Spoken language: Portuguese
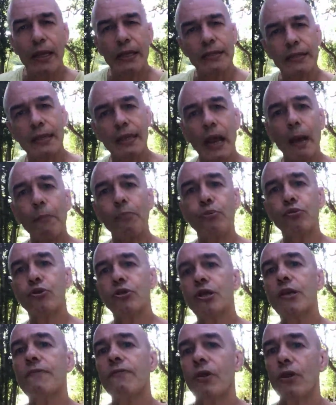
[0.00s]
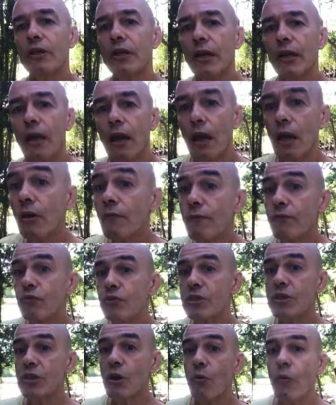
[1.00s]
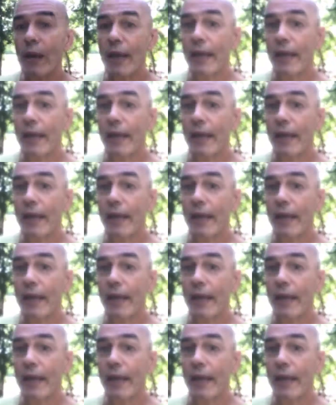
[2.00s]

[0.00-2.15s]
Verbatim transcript: Será possível que a revolução